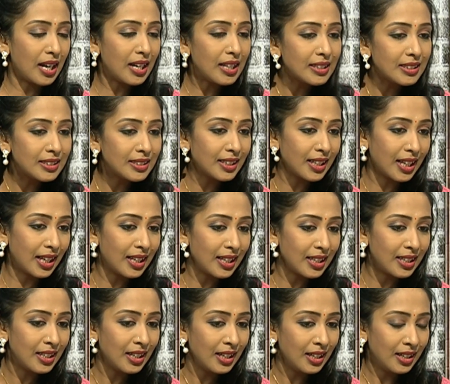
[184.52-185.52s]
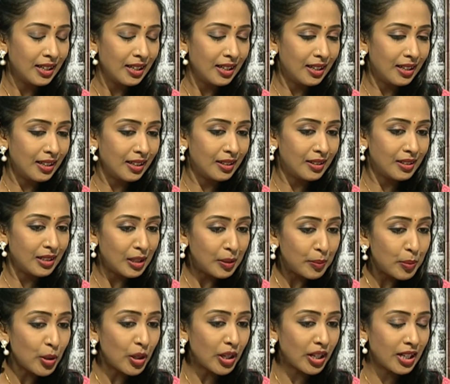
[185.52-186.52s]
அழகுக்கலை
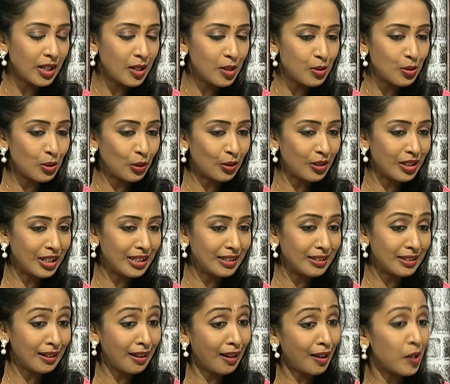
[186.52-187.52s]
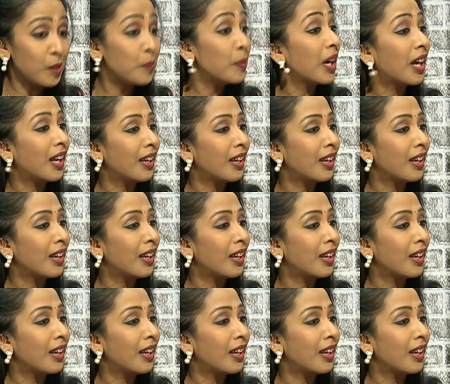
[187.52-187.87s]
நிபுணர்கள்னு சொல்கிற நேரத்தில் ஆரம்ப